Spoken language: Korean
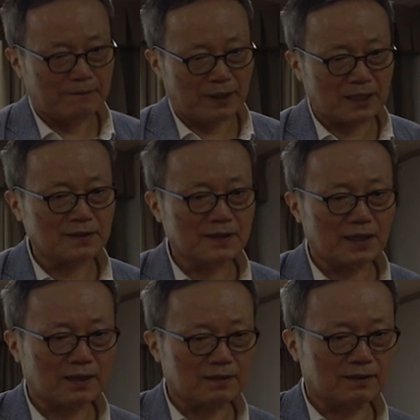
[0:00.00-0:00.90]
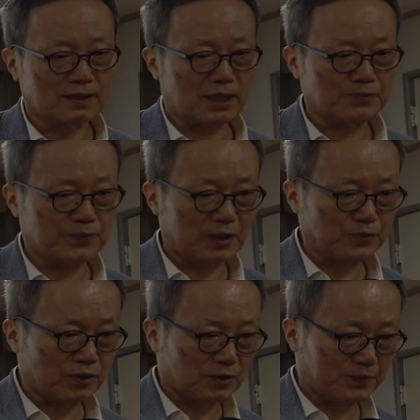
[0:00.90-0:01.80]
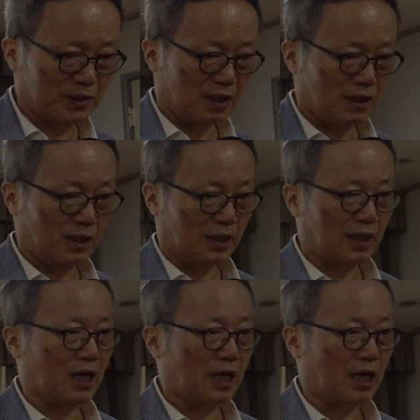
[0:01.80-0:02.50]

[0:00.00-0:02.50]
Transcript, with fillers: 많은 대학 걸 참, 참조했습니다. 예.